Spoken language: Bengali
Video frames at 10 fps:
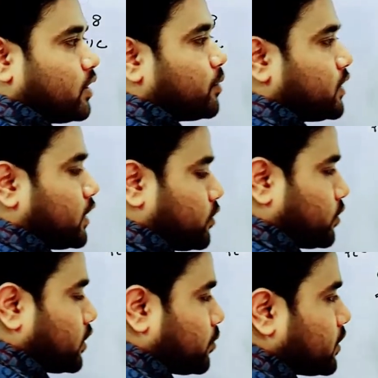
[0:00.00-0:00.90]
তাহলে আমাদের
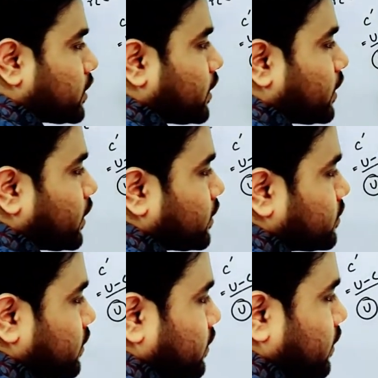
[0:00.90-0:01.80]
এতটুকুর মধ্যে কে কে
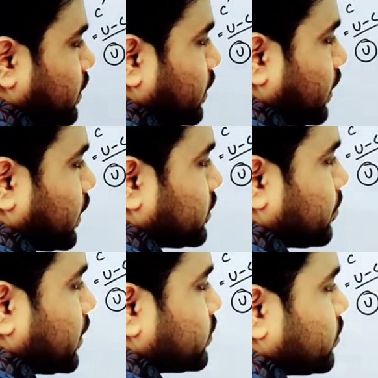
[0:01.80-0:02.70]
আছে এক্স
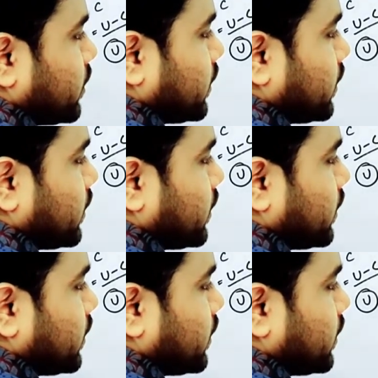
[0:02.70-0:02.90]
প্লাস